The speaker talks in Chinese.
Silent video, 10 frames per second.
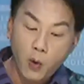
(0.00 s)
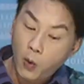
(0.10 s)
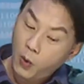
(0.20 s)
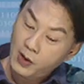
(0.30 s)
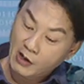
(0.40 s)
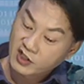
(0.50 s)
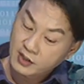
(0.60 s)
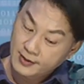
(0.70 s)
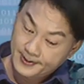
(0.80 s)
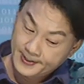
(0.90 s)
哇，老
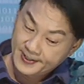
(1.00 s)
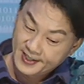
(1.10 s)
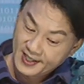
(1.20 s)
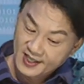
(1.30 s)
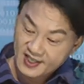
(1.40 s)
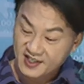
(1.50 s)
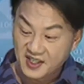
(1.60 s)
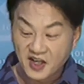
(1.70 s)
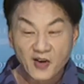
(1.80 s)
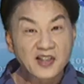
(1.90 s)
师，四星
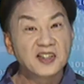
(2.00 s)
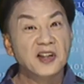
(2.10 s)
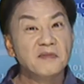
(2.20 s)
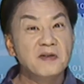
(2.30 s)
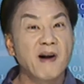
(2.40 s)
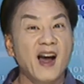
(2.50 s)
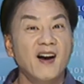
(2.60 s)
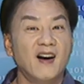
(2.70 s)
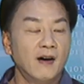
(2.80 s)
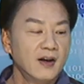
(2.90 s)
KY 是你的名牌
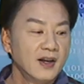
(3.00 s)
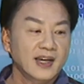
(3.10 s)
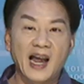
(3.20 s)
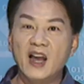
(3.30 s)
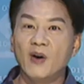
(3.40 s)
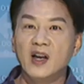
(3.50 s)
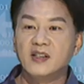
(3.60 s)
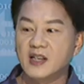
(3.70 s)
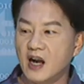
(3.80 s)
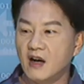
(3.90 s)
哈，开玩
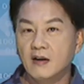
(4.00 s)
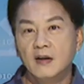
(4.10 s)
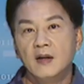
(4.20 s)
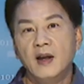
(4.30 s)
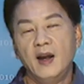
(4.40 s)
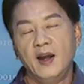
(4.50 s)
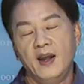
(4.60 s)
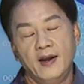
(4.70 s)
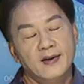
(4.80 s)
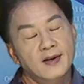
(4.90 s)
笑。
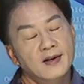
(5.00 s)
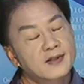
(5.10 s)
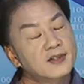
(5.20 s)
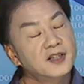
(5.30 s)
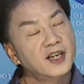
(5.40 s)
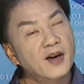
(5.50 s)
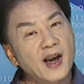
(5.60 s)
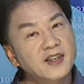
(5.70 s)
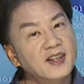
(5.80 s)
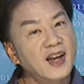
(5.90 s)
哎，四星
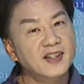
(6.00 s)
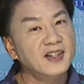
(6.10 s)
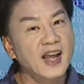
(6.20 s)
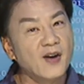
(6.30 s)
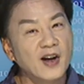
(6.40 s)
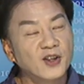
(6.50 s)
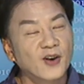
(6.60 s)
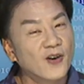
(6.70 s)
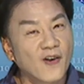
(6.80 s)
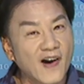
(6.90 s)
KY 已经累计两万
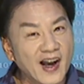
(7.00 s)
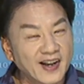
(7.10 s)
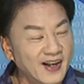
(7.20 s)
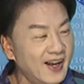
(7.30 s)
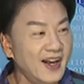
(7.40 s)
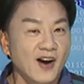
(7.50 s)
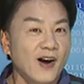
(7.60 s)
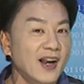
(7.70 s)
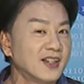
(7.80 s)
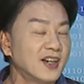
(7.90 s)
多块了呢，两万
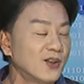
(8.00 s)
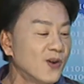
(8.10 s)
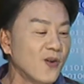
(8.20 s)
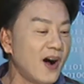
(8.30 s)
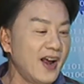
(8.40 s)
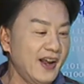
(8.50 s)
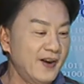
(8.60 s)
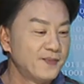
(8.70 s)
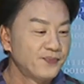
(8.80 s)
两千多块呢。